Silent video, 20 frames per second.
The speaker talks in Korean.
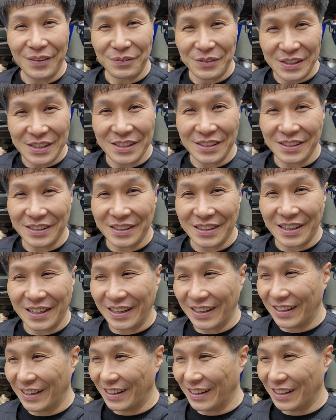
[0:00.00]
미치는 거라.
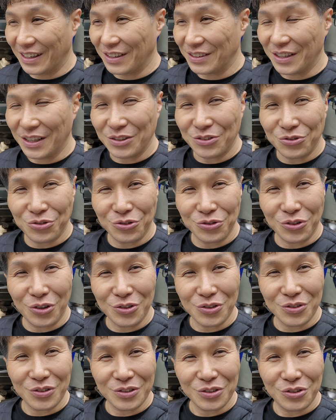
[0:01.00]
어? 내
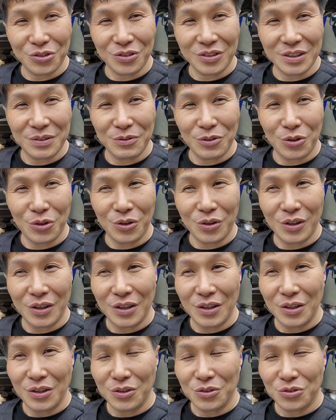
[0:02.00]
충격증 충그 뭐고
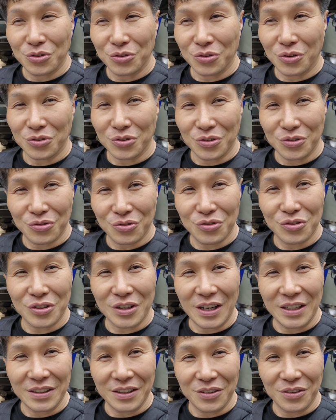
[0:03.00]
충농증
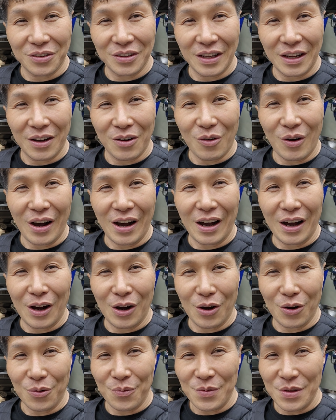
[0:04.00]
수술할 때도
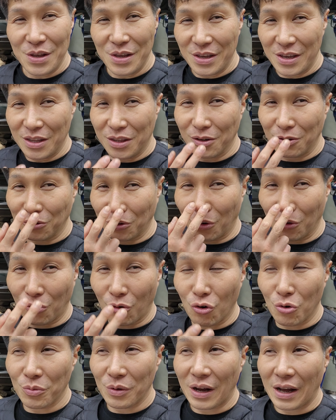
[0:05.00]
내와 이틀 동안
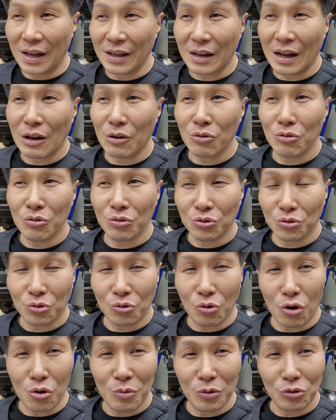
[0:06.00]
코, 하루
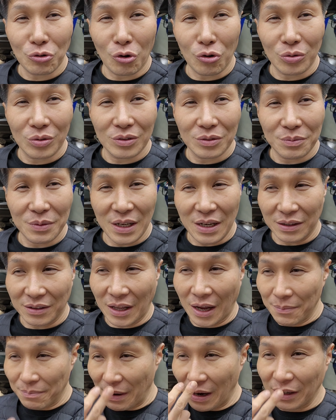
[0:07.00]
콧구멍 똑 이래
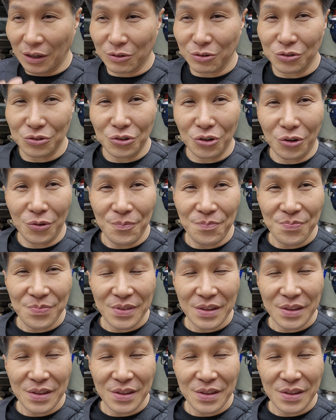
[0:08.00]
탁 막아놨거든요.